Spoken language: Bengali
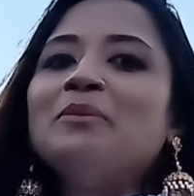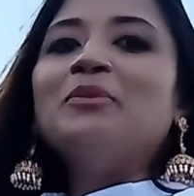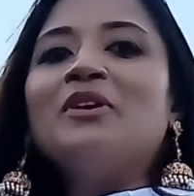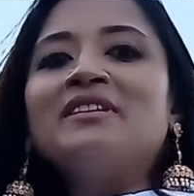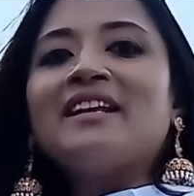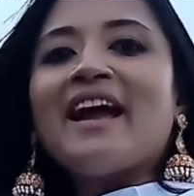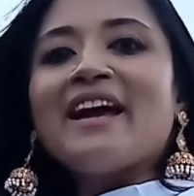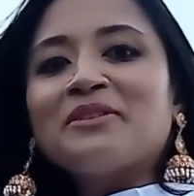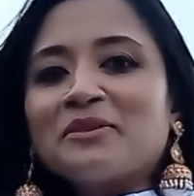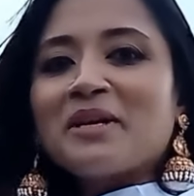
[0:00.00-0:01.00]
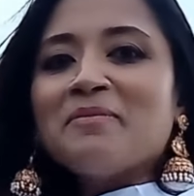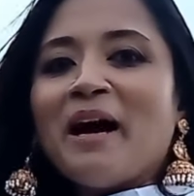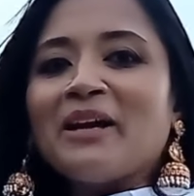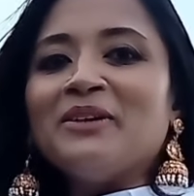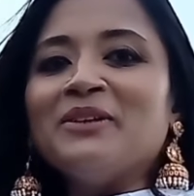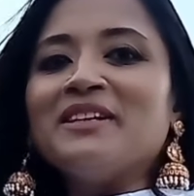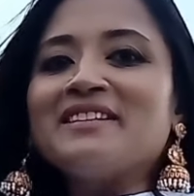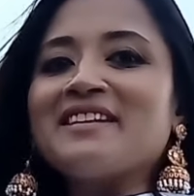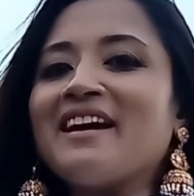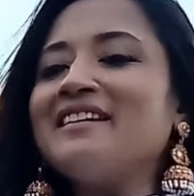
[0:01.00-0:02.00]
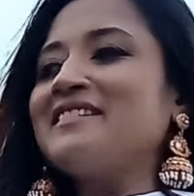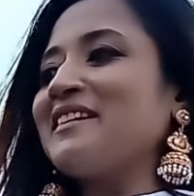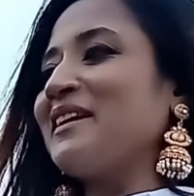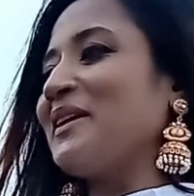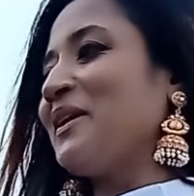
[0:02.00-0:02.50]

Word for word: মনটা এতটাই ভালো হয়ে যায় যে